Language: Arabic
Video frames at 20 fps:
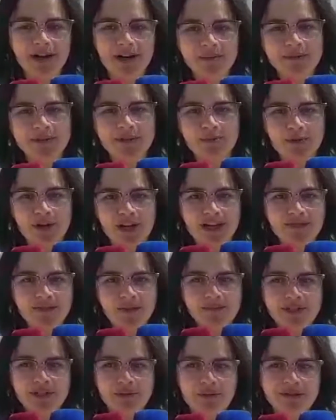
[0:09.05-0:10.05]
مرابط
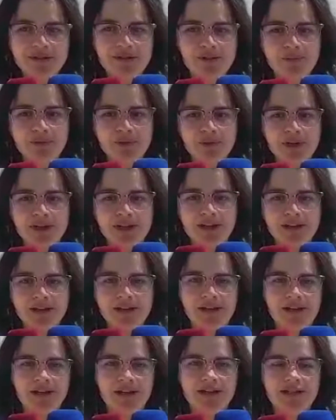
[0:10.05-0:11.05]
المكلفه بالتواصل
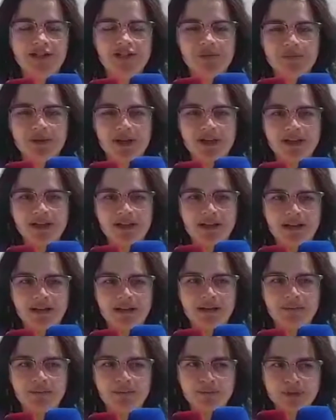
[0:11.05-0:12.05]
بالوكاله
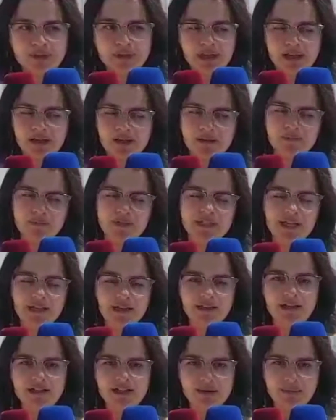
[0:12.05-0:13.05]
الجماعيه الوكاله
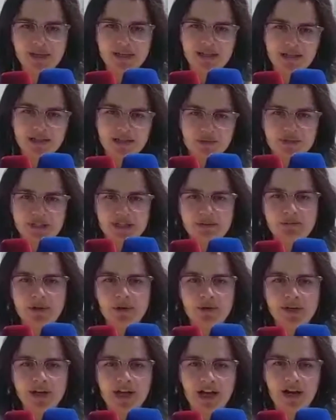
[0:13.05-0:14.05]
المستقله الجماعيه لتوزيع
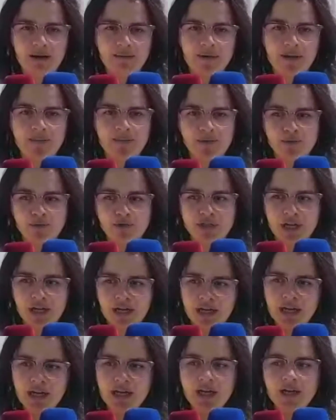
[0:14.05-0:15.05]
الماء والكهرباء بوجده